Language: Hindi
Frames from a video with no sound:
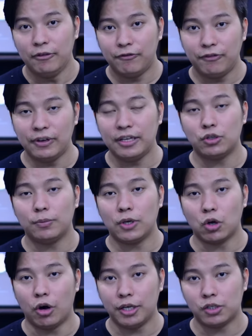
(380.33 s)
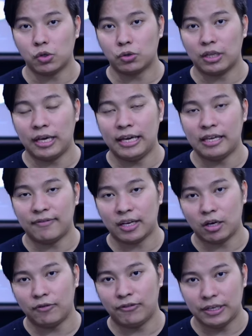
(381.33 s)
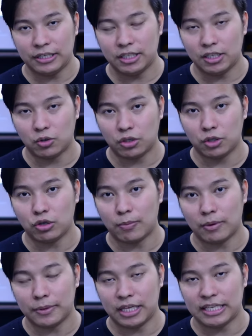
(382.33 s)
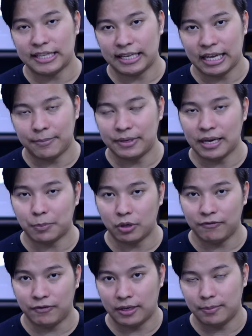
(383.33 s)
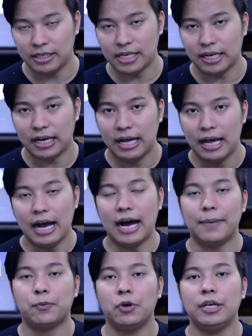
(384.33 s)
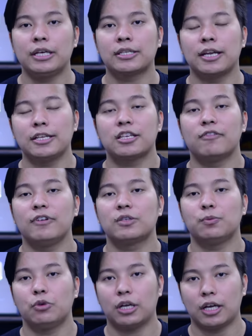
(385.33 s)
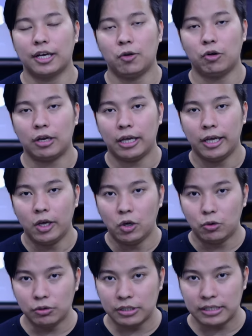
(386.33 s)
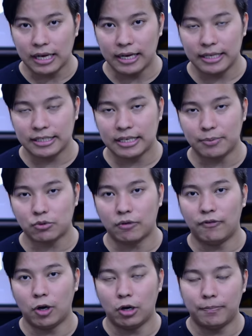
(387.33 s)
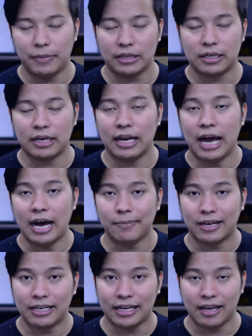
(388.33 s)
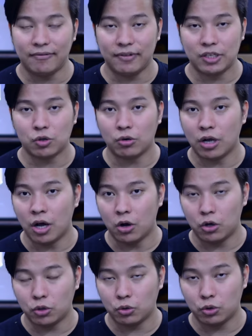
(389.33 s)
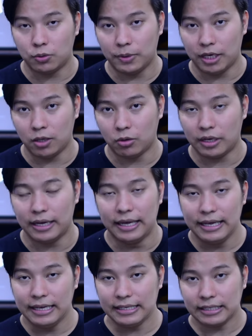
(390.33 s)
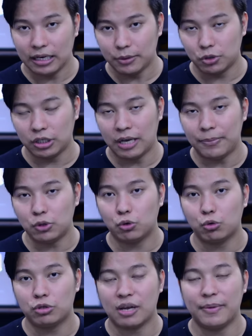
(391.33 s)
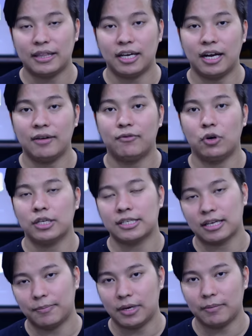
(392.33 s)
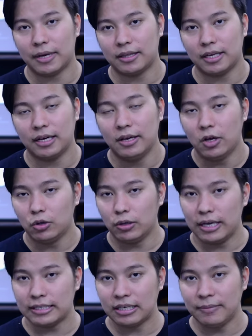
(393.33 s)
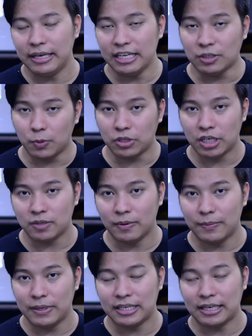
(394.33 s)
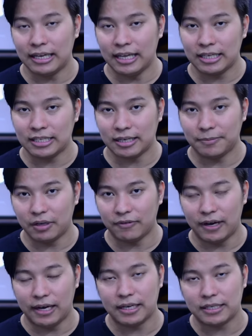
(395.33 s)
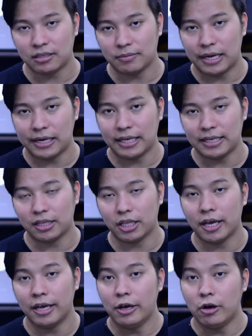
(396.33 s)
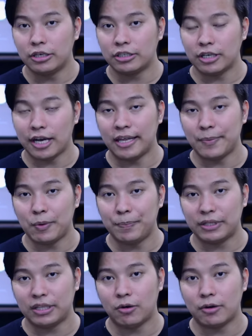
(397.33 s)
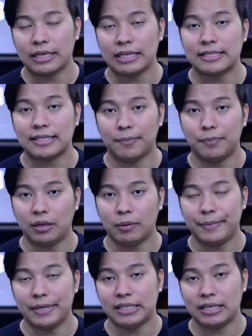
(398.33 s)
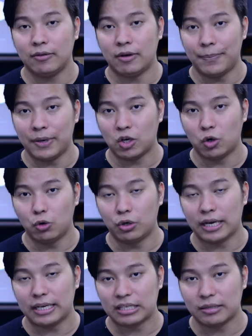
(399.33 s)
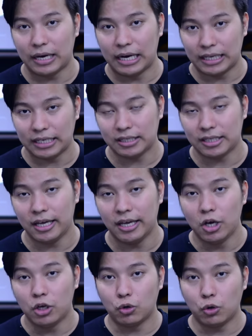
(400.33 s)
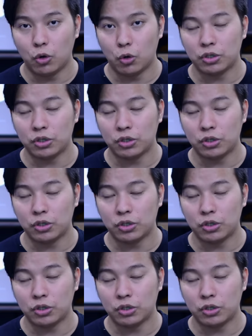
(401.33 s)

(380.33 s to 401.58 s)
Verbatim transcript: फ्री जो भी कॉइन्स होते हैं या फिर कह लो फ्री चीज़ होते हैं जो आपको बताया जाता है कि हाँ भैया आपको ये फ्री मिल जाएगा आपको ये सारे सर्विस पूरे करने होंगे उन सारे स्टेप्स को फॉलो मत करना आपका टाइम वेस्ट होगा और कुछ भी नहीं होगा इसके अलावा दोस्तों यहाँ पर जो दूसरा मेथड है वो है स्क्रिप्टिंग मेथड तो ऐसे में इस प्रोसेस में बेसिकली एक स्क्रिप्टिंग फाइल का इस्तेमाल किया जाता है और शायद आपको पता होगा कि स्क्रिप्टिंग में बेसिकली वहाँ पर कोड का इस्तेमाल किया जाता है तो हो